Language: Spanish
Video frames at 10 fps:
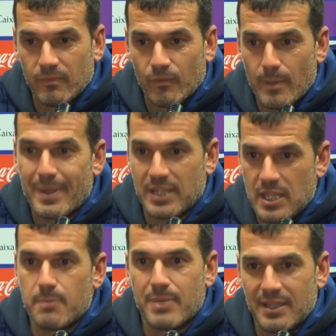fue
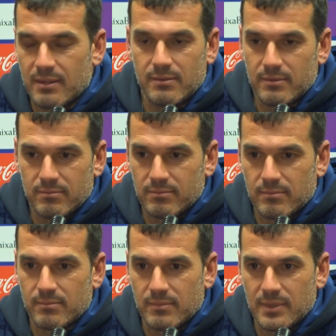partícipe
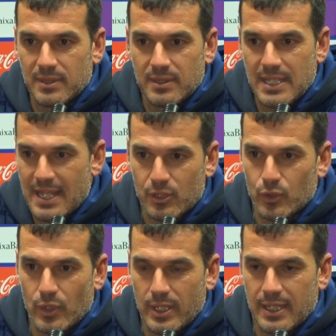en mm,
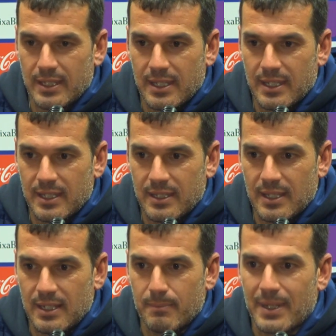directo
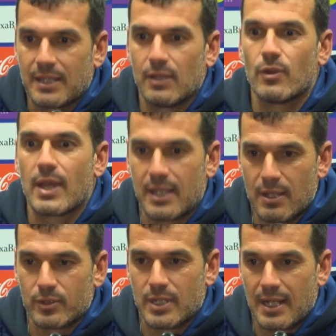del partido de aquí
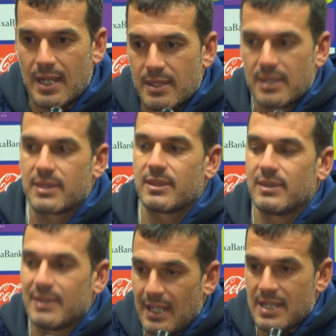contra el Cádiz,
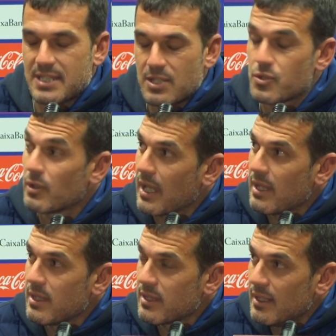del ascenso en
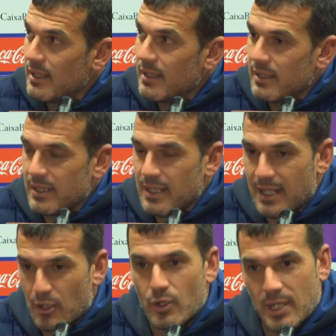Cádiz, y
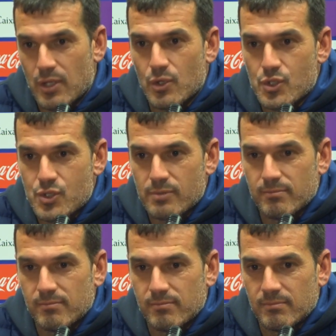creo que ellos
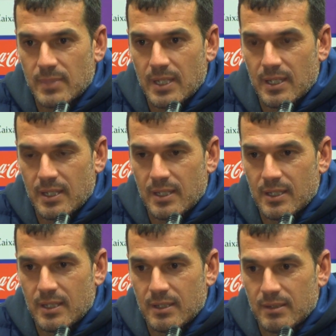
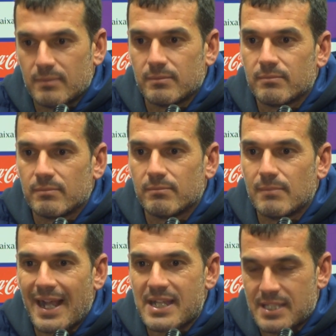eh,
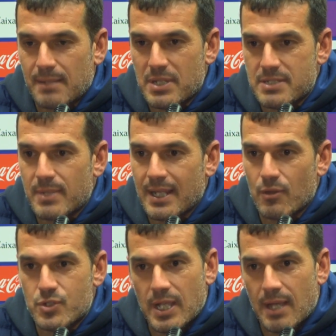van a estar más
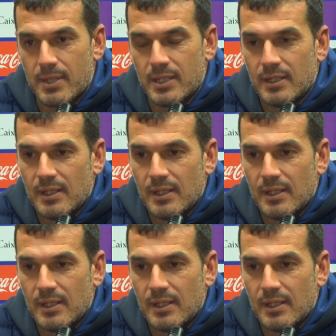implicados si cabe,